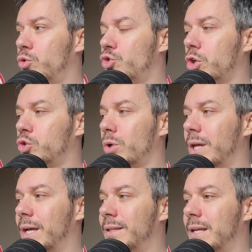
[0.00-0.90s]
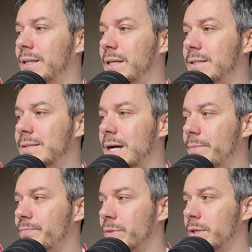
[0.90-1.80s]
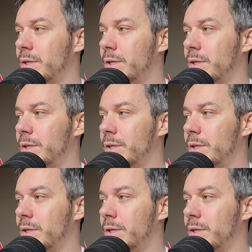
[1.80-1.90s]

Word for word: di un giocatore del Nizza,